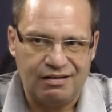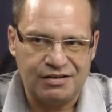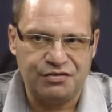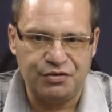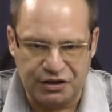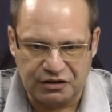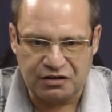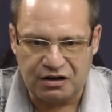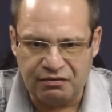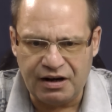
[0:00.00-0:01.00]
Северина
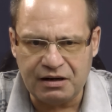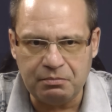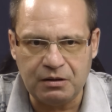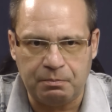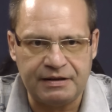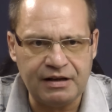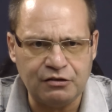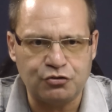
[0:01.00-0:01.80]
Наливайка было понятно,